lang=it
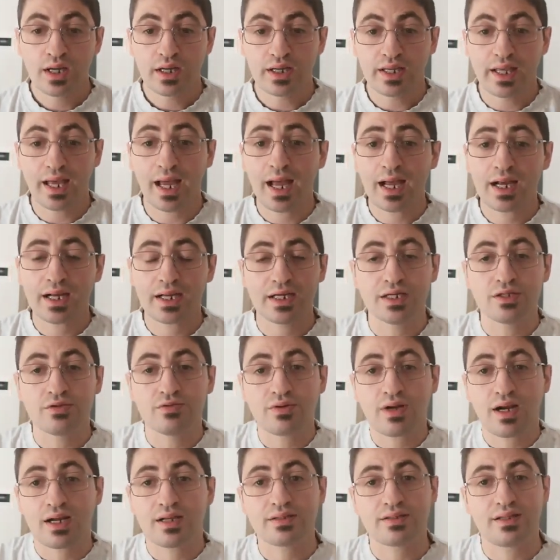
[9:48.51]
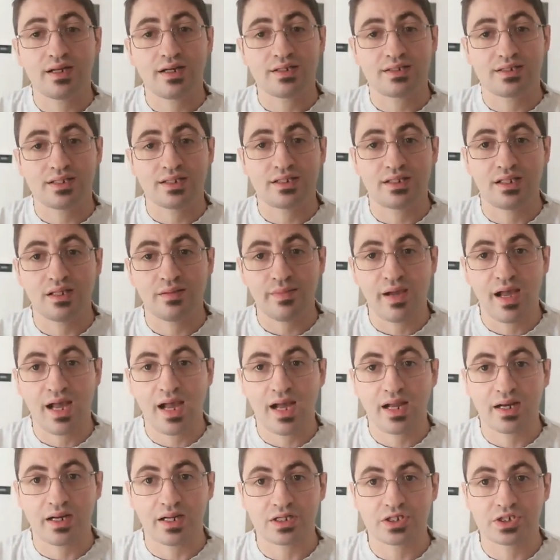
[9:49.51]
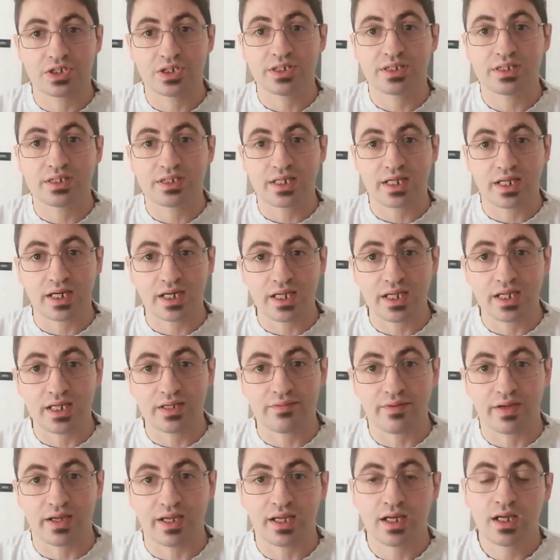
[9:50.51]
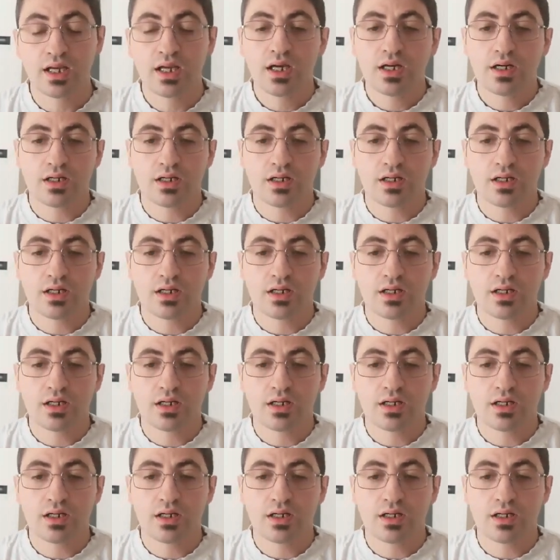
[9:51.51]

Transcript: che anche durante la settimana ci scrive,